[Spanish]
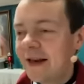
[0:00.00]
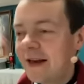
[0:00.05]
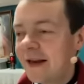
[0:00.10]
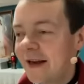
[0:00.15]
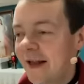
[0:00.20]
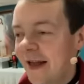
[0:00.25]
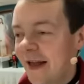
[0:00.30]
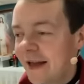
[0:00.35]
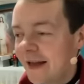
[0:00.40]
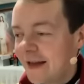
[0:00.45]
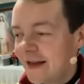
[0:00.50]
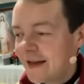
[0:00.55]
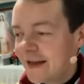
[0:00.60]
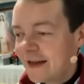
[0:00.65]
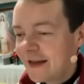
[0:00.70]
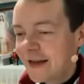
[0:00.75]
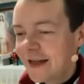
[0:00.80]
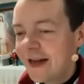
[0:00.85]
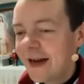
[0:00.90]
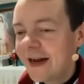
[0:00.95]
tienen que
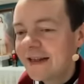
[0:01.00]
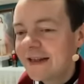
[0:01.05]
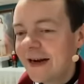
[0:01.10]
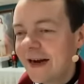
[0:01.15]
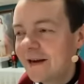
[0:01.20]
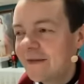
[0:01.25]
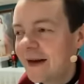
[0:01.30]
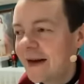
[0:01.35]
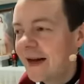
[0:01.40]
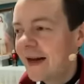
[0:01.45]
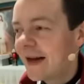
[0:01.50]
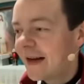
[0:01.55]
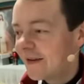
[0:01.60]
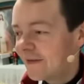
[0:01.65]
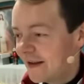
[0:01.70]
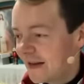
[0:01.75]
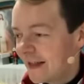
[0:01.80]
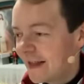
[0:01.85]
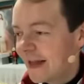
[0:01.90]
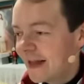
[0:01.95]
ir a
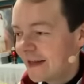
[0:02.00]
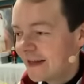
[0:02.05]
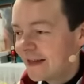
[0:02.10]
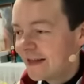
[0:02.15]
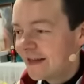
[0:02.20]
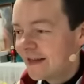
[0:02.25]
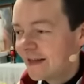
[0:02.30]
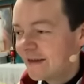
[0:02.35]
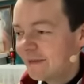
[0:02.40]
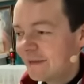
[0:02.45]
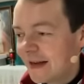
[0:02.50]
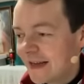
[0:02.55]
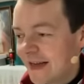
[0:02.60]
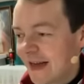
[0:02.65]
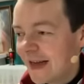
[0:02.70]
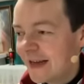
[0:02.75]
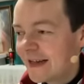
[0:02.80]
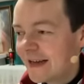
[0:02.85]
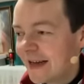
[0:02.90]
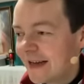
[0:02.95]
trabajar, ¿verdad?
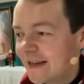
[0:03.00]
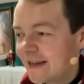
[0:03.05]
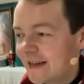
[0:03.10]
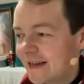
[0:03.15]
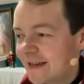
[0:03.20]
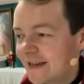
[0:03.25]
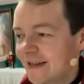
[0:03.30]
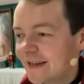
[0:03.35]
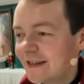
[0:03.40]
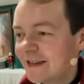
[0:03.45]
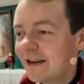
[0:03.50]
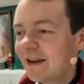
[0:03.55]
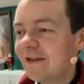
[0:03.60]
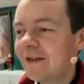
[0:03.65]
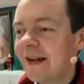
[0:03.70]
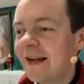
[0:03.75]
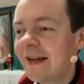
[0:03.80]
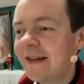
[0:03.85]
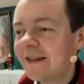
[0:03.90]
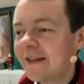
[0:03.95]
Mañana.
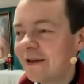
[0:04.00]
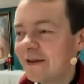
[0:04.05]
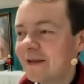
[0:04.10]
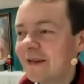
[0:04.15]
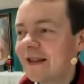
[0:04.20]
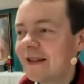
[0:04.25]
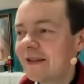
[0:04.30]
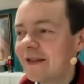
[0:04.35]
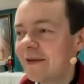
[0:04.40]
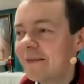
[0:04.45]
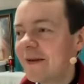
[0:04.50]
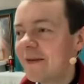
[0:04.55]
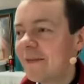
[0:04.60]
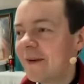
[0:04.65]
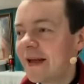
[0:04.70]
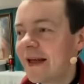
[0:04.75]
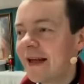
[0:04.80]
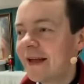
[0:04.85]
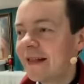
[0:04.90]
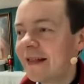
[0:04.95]
Ok, entonces no me
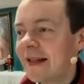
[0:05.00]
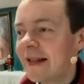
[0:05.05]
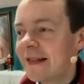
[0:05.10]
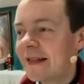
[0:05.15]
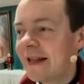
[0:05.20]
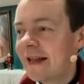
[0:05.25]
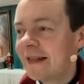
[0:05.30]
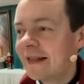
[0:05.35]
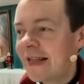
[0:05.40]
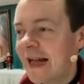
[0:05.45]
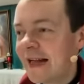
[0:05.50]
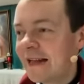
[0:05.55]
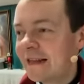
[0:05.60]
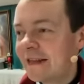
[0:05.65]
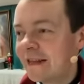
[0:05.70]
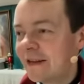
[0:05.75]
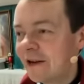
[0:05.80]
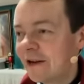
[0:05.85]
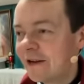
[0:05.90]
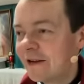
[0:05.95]
voy a extender
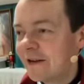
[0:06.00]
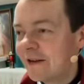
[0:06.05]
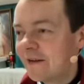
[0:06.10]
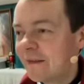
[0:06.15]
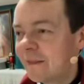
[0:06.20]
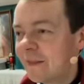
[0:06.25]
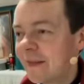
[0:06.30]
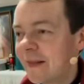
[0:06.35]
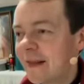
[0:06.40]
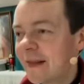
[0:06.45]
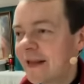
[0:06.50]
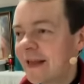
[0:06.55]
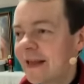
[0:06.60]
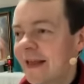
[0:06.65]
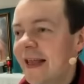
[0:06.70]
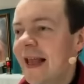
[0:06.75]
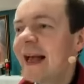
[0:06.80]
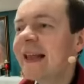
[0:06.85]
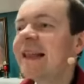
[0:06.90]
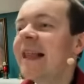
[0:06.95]
tanto.
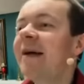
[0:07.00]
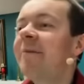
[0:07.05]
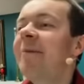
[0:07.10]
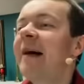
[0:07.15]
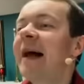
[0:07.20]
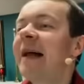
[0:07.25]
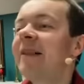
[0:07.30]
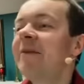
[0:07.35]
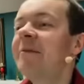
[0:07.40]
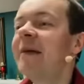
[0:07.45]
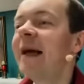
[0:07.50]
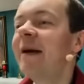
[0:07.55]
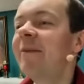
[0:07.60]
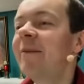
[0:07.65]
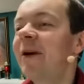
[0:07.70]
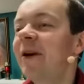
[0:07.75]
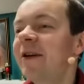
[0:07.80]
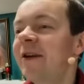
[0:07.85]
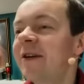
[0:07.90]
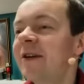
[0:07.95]
¿Ya te vas, mi
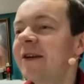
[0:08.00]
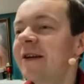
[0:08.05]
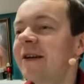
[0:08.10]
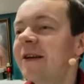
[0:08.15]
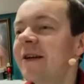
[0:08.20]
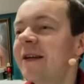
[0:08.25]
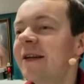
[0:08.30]
amor?